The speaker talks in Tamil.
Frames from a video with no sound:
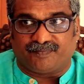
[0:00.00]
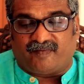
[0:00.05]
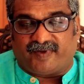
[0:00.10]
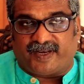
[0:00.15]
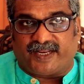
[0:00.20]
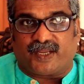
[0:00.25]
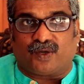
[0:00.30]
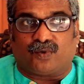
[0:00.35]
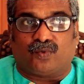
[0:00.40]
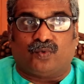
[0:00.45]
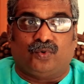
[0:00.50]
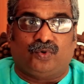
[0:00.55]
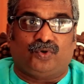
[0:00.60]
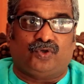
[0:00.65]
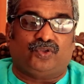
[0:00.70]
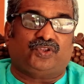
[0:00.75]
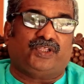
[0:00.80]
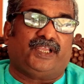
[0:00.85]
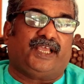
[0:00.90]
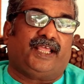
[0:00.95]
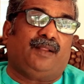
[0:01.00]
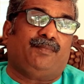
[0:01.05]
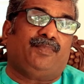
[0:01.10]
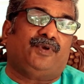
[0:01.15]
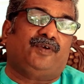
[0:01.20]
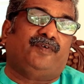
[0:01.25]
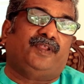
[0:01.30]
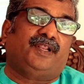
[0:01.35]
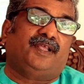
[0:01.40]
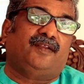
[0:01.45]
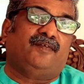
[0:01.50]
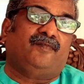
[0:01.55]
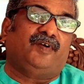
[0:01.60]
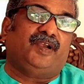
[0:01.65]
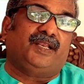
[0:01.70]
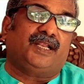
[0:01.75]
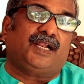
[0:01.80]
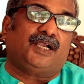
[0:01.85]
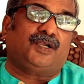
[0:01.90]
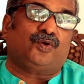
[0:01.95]
வரைக்க கூட்டு தயாரிப்புக்கு வருகிற
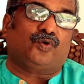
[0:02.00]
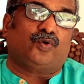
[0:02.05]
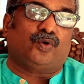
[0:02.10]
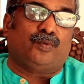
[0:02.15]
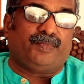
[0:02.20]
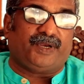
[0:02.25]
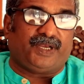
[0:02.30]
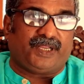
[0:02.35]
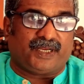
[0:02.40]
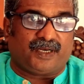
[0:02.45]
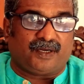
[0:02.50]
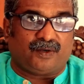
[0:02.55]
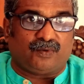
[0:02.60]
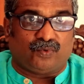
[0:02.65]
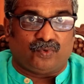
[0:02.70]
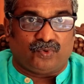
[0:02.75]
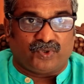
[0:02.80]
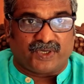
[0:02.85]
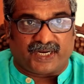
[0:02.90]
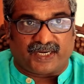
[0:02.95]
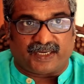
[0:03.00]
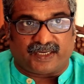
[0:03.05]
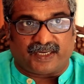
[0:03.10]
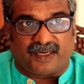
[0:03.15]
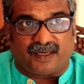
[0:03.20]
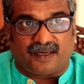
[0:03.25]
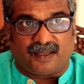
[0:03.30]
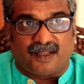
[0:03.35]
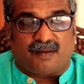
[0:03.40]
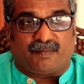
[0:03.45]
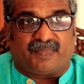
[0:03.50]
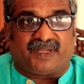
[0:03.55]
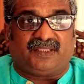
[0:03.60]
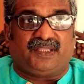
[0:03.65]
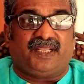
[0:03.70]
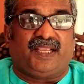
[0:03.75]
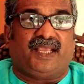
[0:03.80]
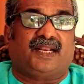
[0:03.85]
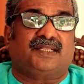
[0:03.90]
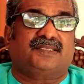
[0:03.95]
வெளிநாட்டு கம்பெனிகள் உள்நாட்டில்
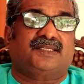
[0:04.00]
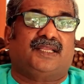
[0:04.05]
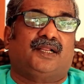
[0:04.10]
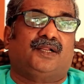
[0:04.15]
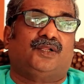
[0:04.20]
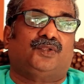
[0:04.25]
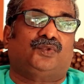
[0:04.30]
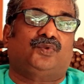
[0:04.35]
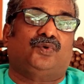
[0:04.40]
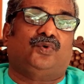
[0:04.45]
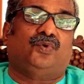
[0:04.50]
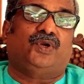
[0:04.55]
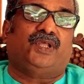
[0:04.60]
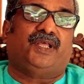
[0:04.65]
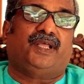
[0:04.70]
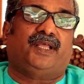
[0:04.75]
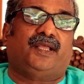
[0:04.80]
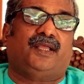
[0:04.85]
மத்திய அரசாங்கத்தோட